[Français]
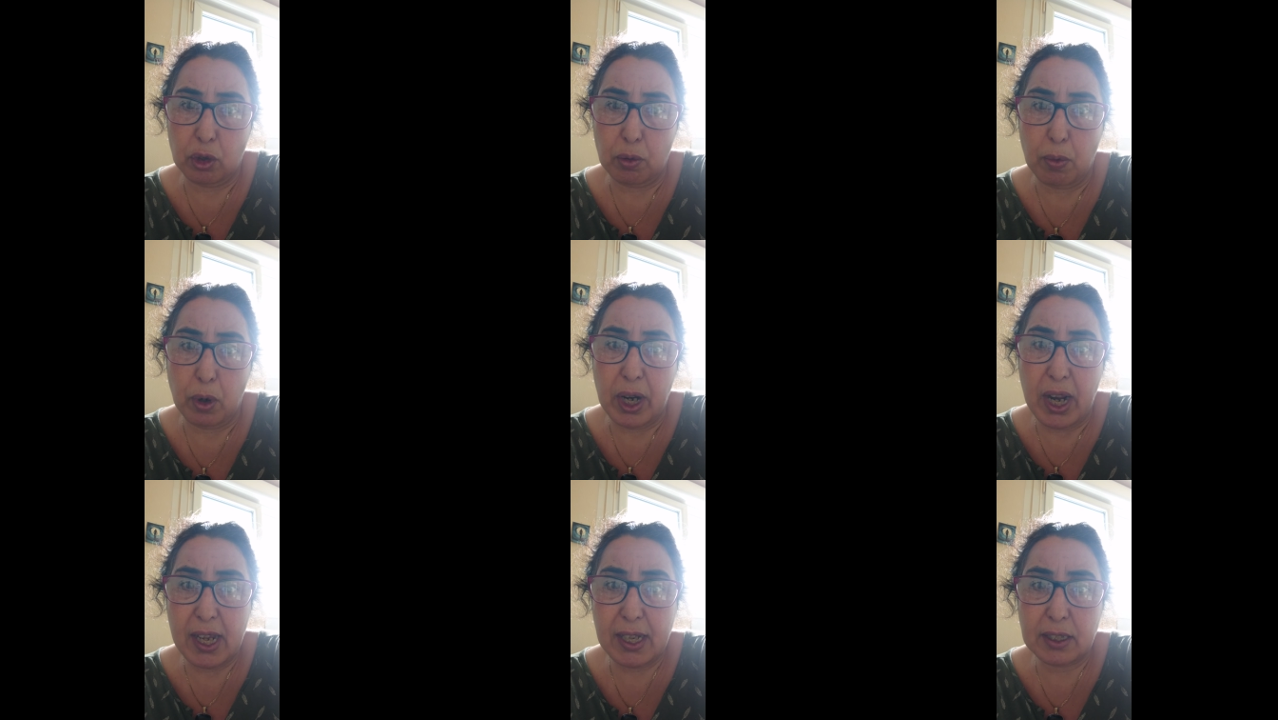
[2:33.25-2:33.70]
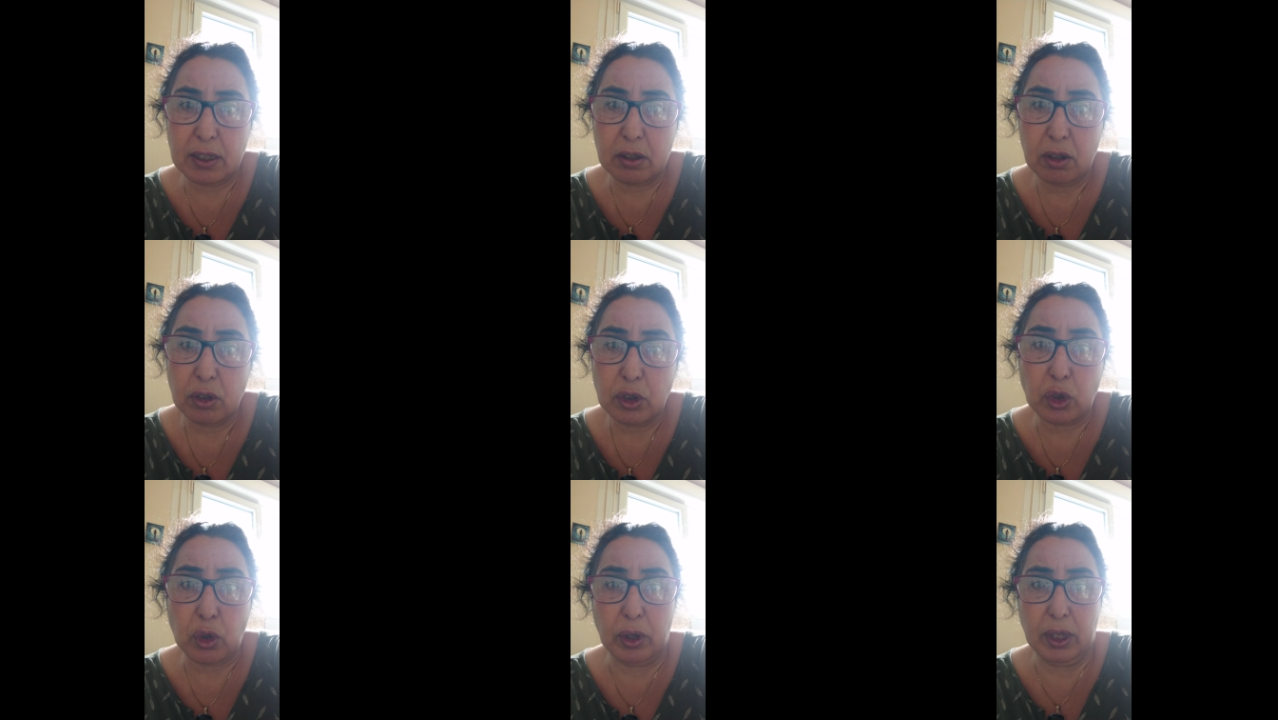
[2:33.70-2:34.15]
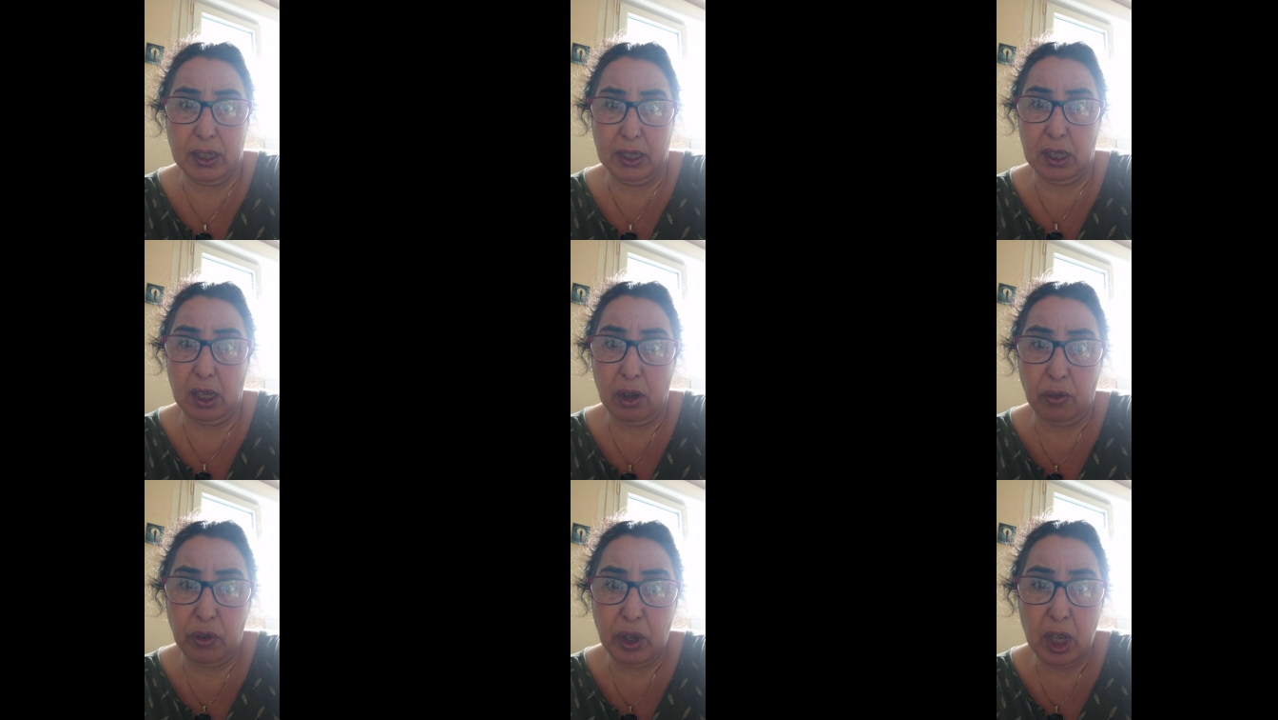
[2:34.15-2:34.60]
de mon ex s'en est
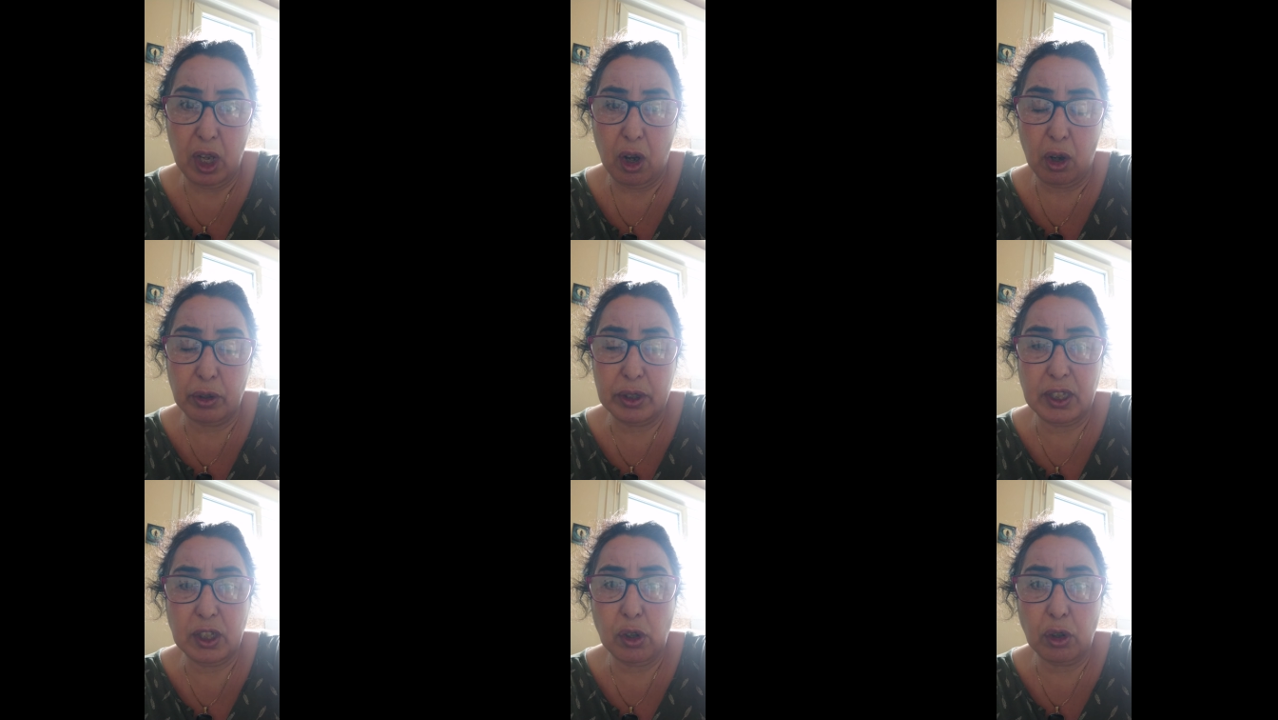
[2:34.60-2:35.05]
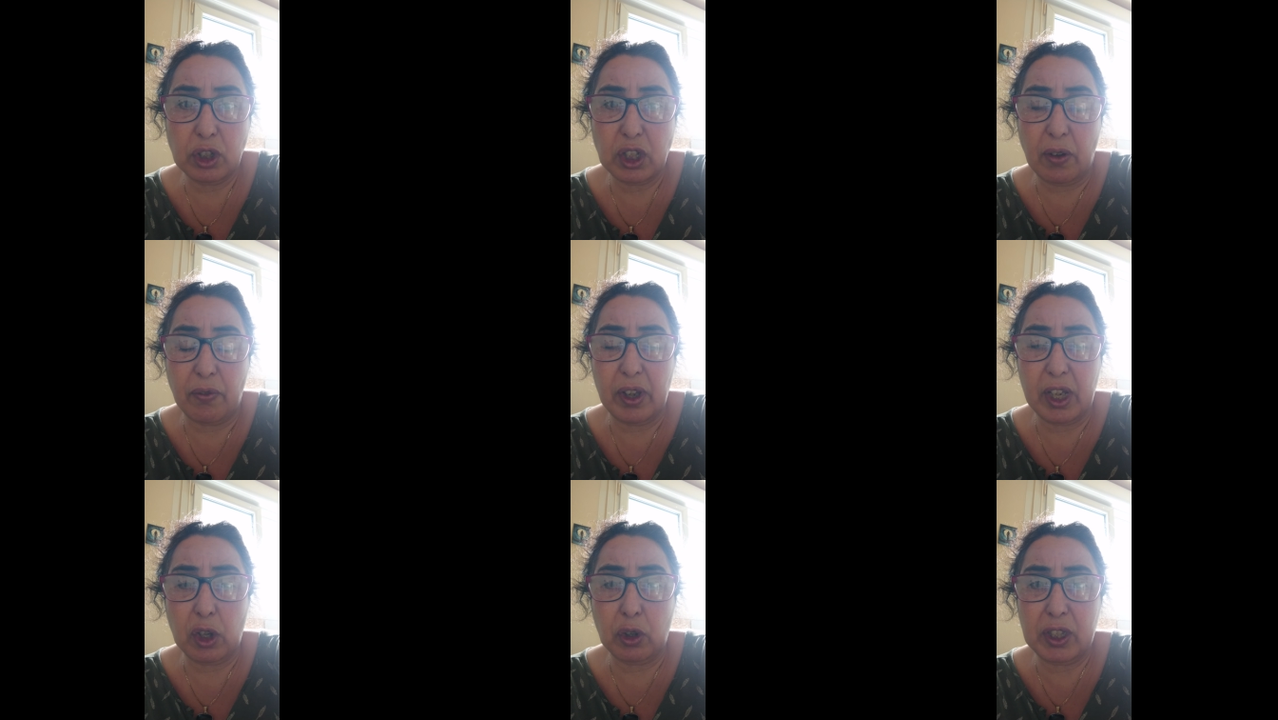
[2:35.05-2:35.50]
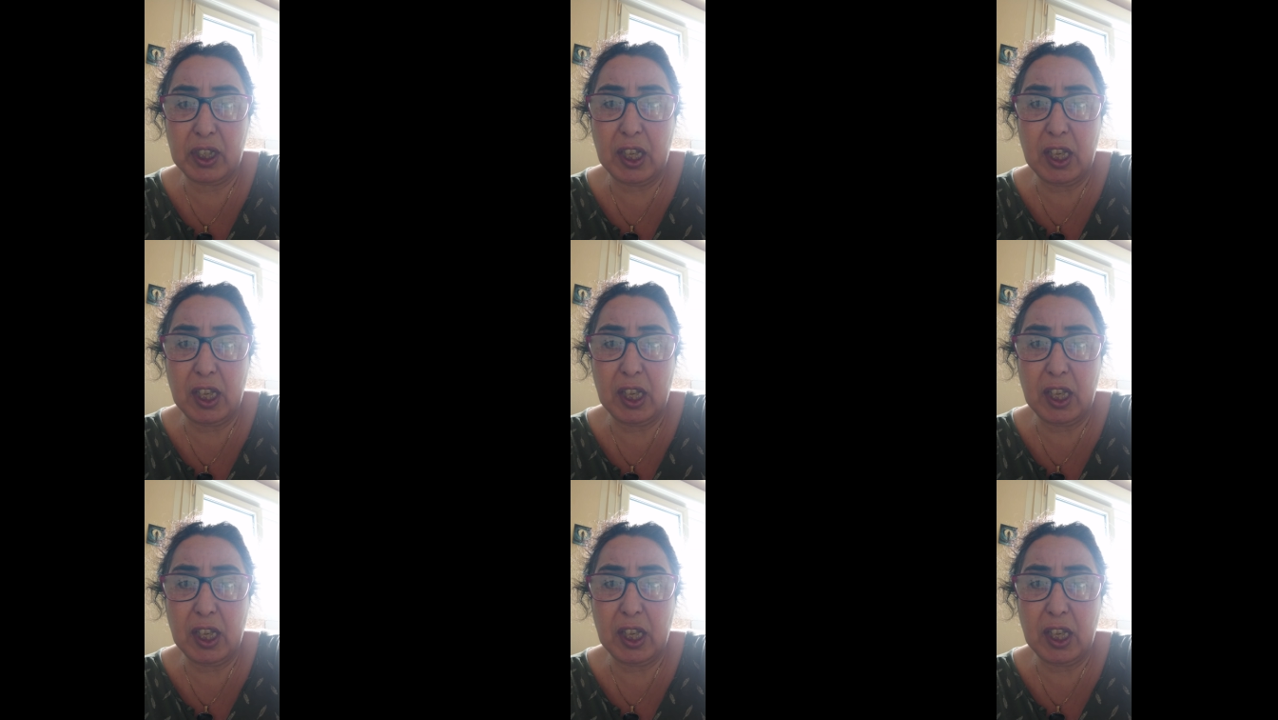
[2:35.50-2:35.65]
servie en disant que j'avais